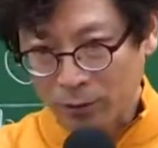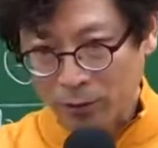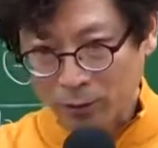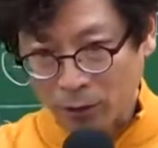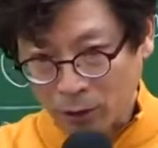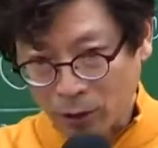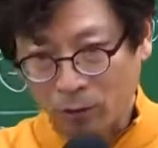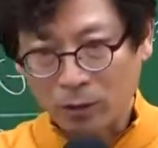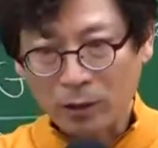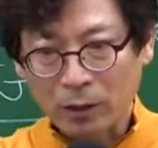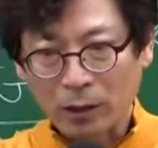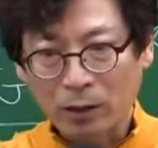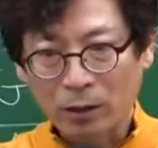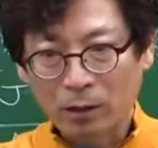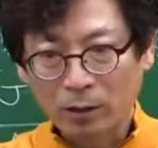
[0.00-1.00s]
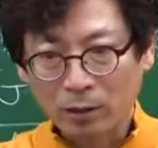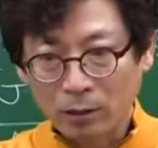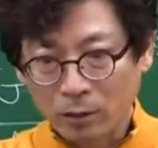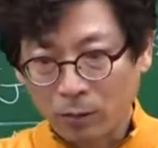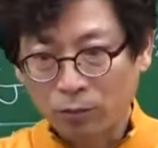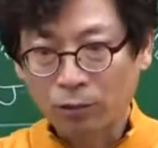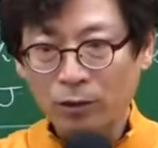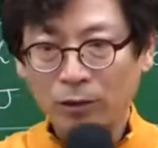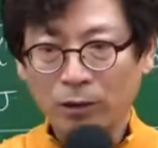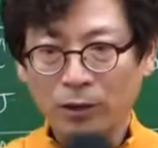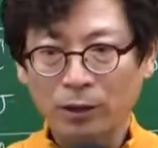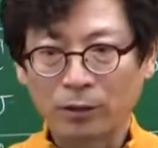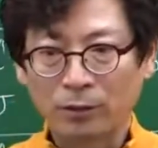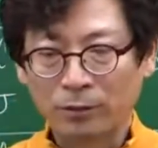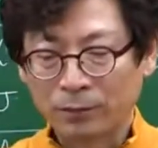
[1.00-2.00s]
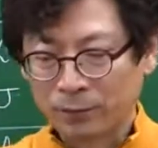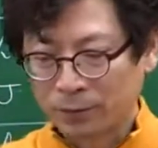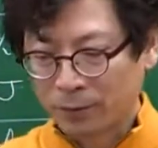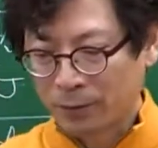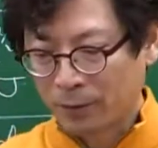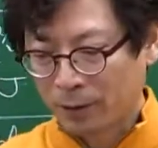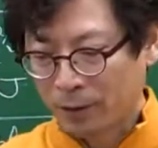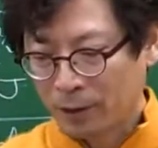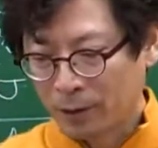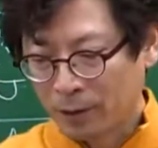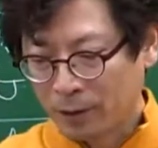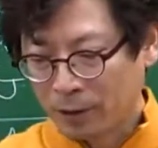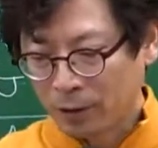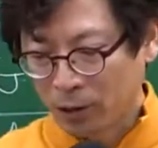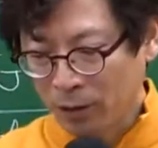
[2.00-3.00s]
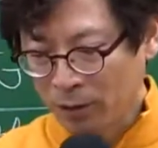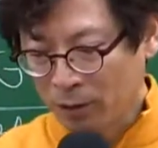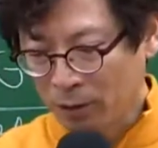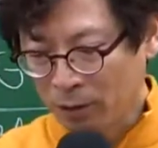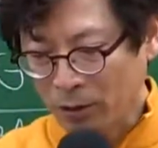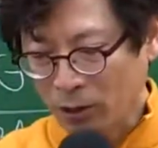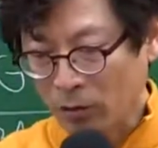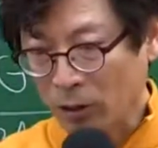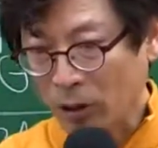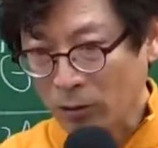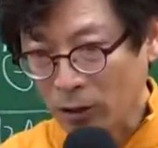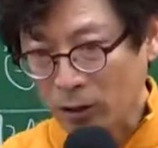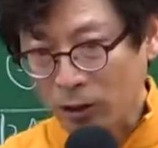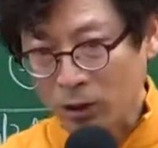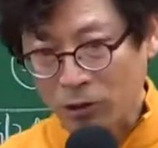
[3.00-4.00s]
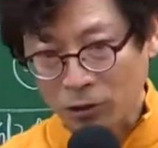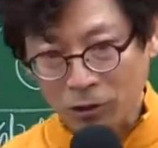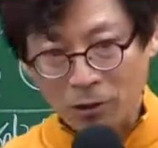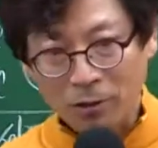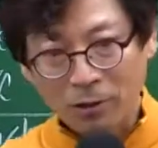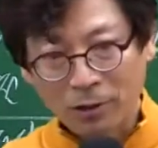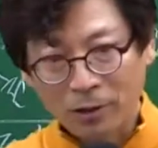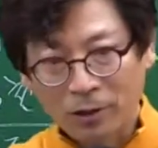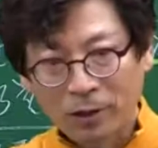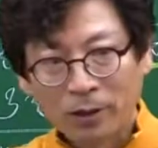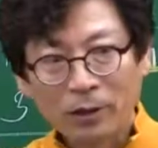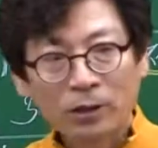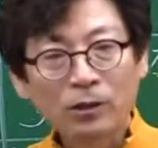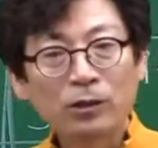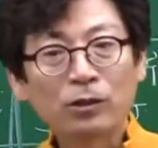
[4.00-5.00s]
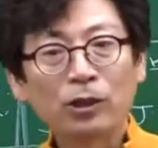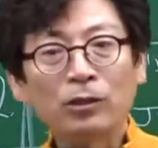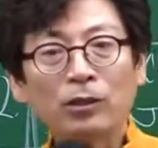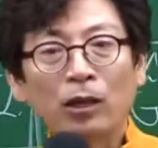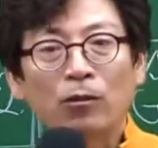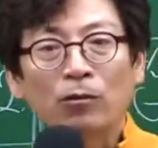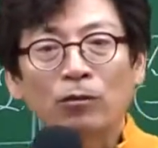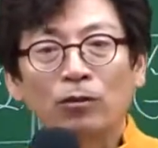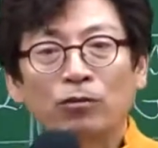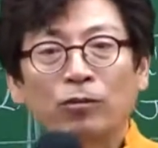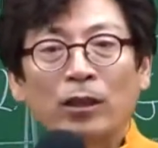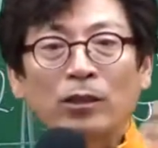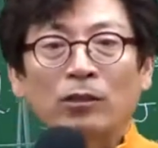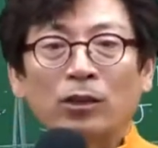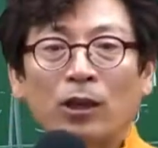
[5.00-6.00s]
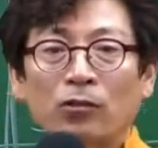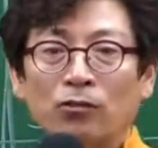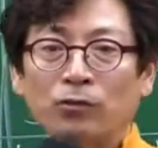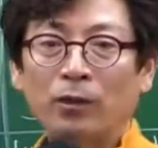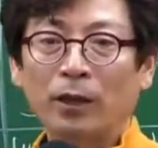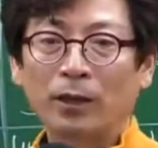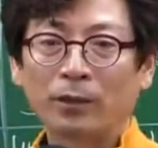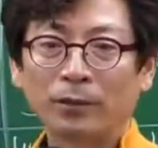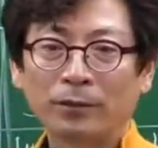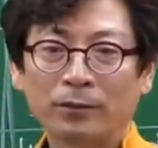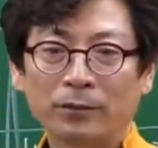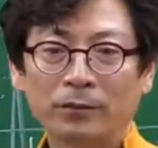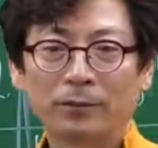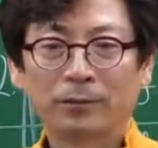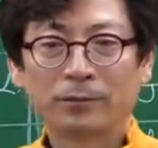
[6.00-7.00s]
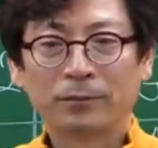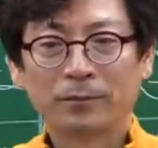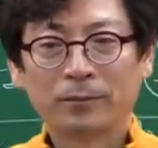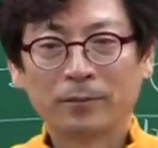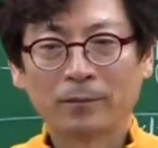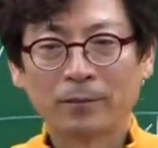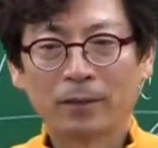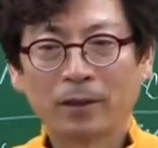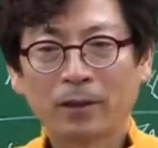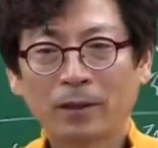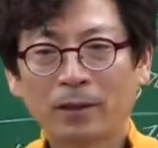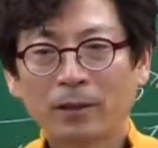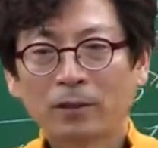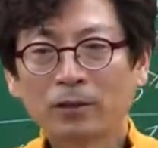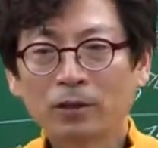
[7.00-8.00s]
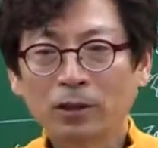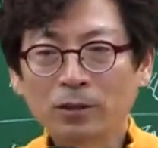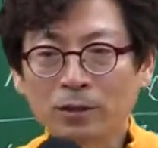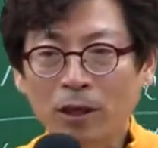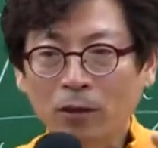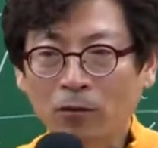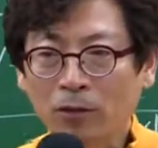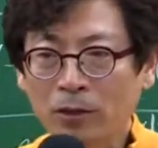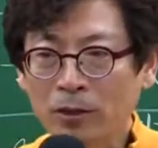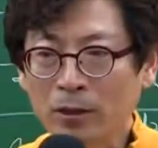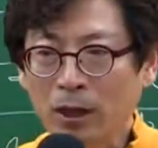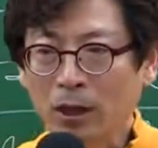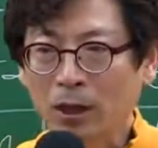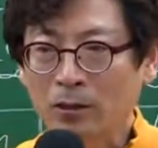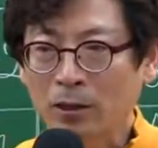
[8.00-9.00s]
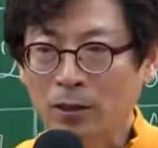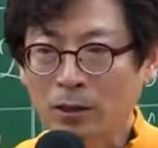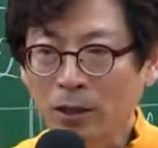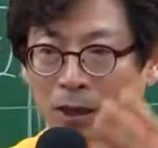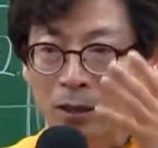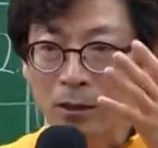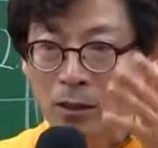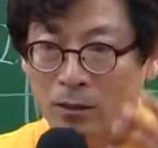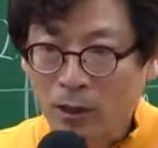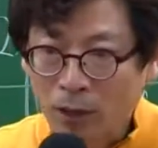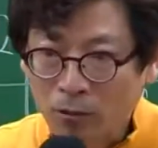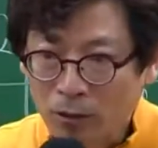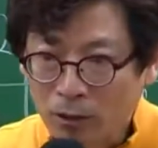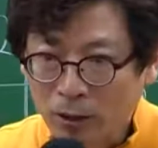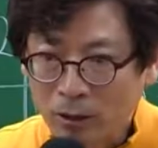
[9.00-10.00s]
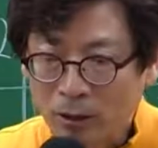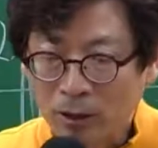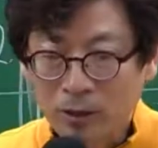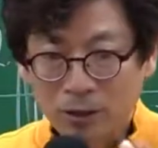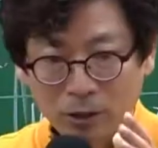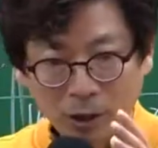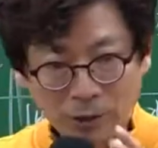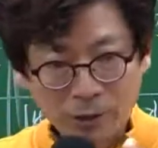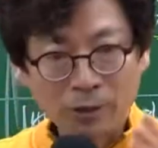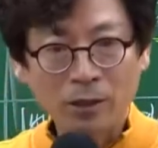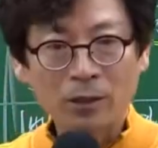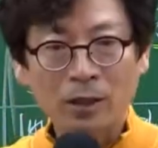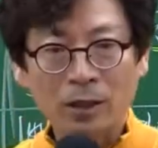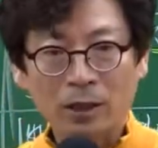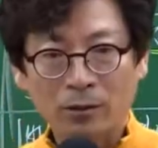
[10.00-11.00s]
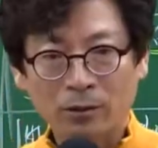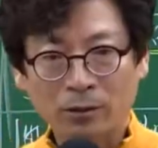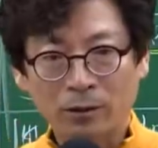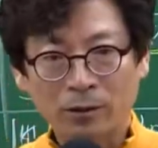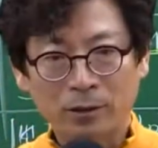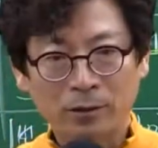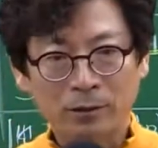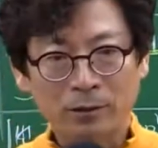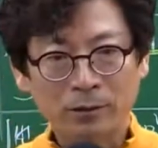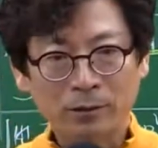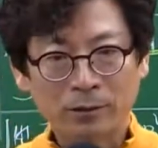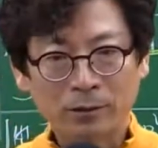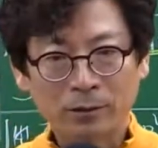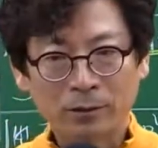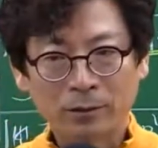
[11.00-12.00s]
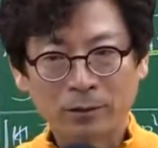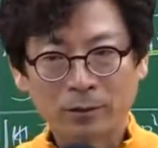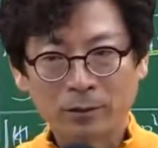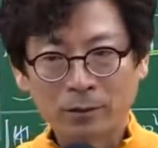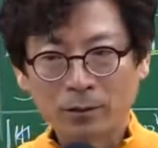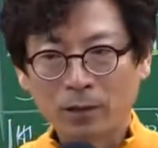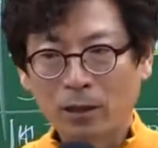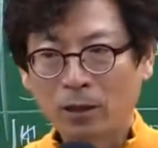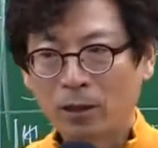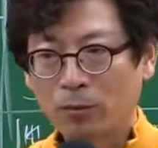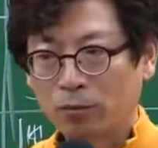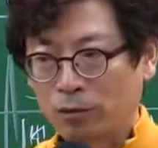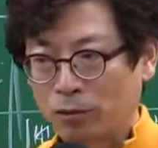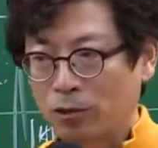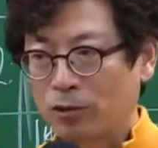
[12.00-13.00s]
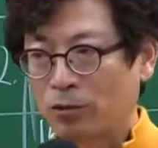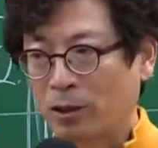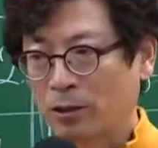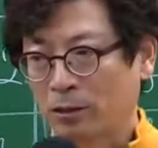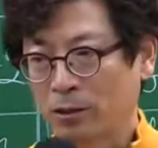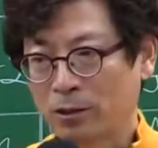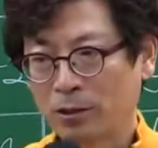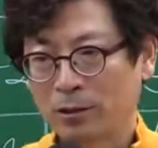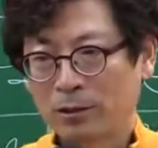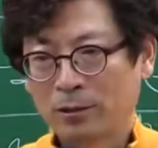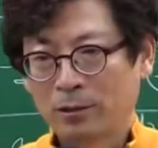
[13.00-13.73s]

전세권자. 그러니까 부기등기예요. 전 전세권하고 써진 거 있죠? 이건 전세권을 누가 설정해 준 거예요? 전세권자가 설정한 전세권을 전전세라 그러거든. 그러니까 부기등기로 하는 거지.